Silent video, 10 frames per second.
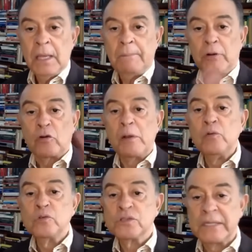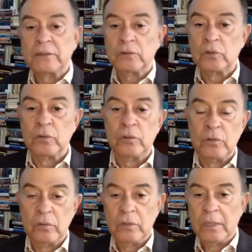pero es un centro
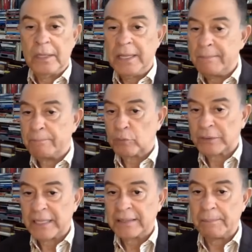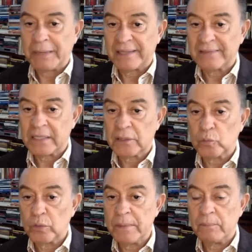eh, importante para hacer
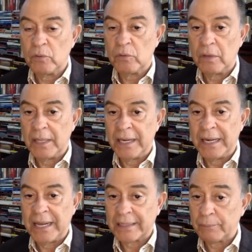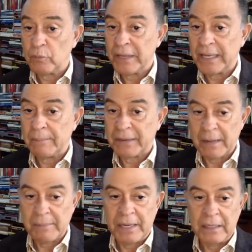turismo en la República de
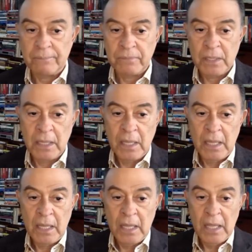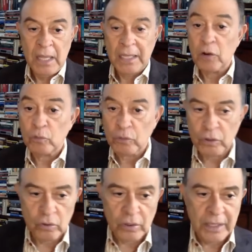Panamá. ¿Qué
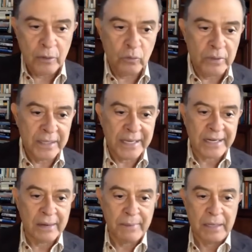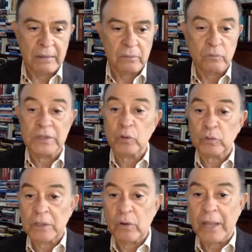ocurrió el lunes de carnaval? Un
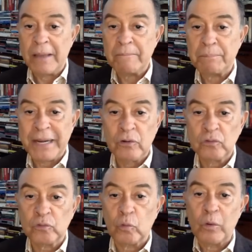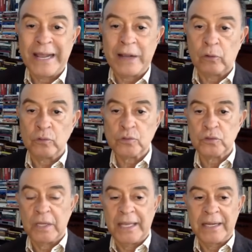tiroteo en plenos
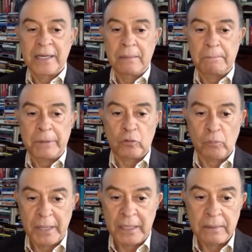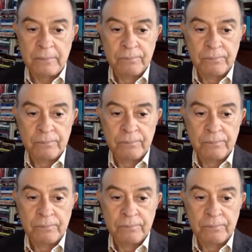culecos en Peronomé.